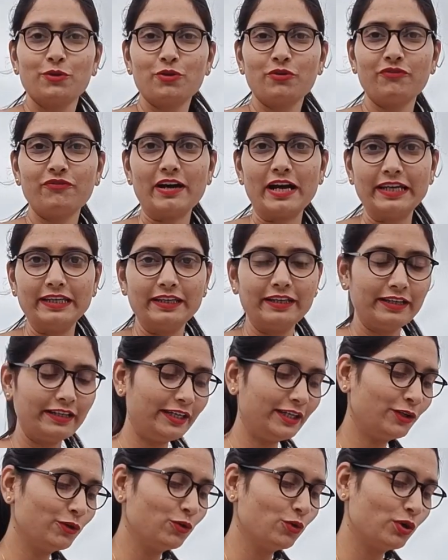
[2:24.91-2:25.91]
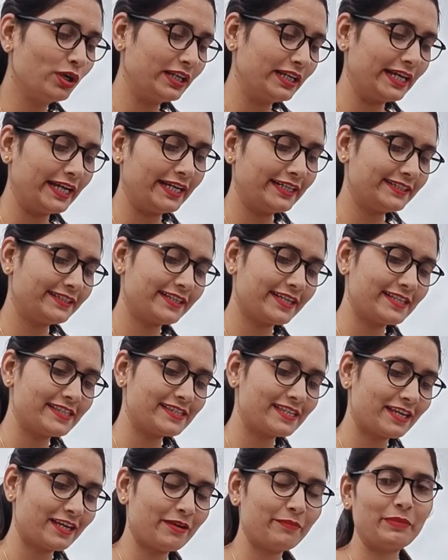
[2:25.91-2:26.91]
तो फाइनली गूगल
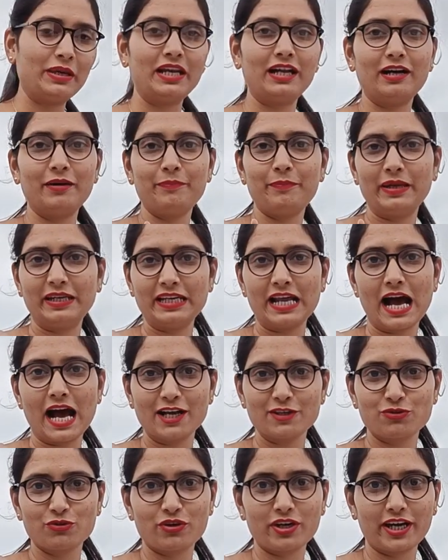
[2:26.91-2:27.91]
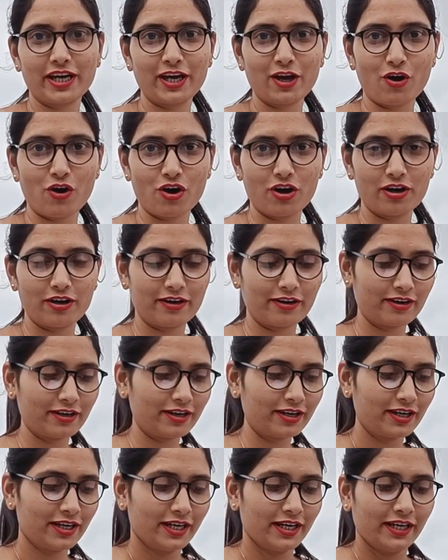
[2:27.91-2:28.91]
एडसेंस से मेरा पिन आ चुका है और
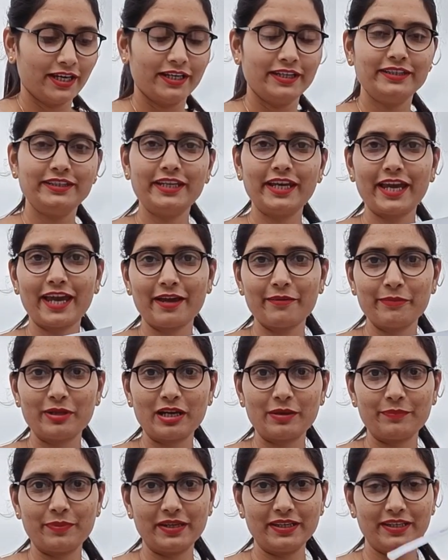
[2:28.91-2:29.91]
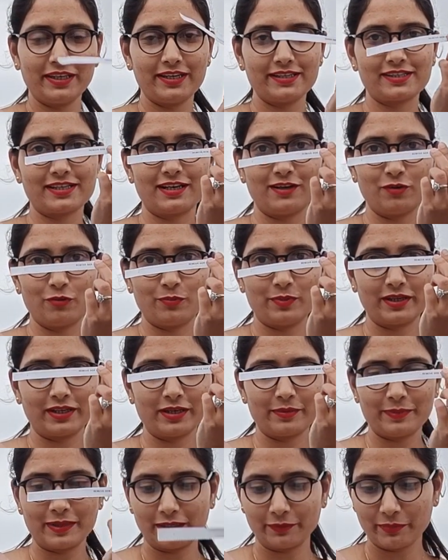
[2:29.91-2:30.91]
ये है मेरा पिन इसका ऊपर
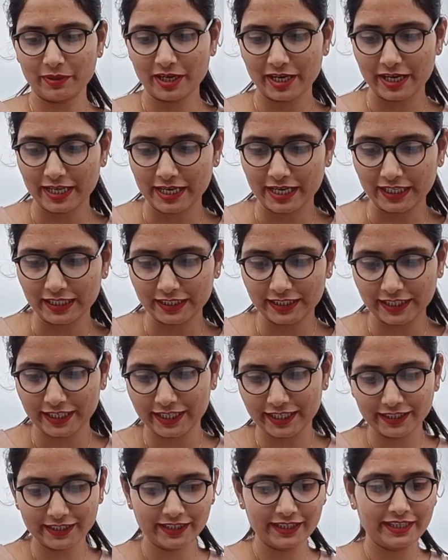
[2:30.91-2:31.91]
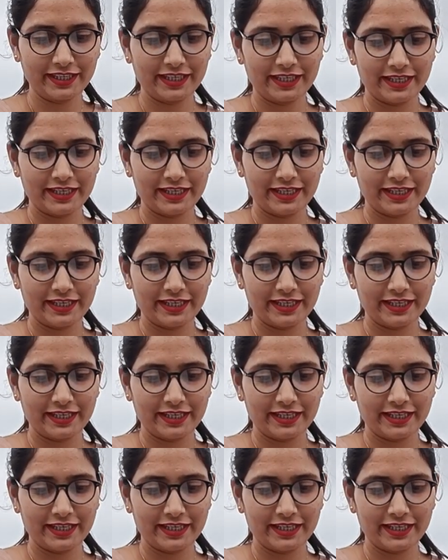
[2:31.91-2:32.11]
का पार्ट मैंने निकाल दिया है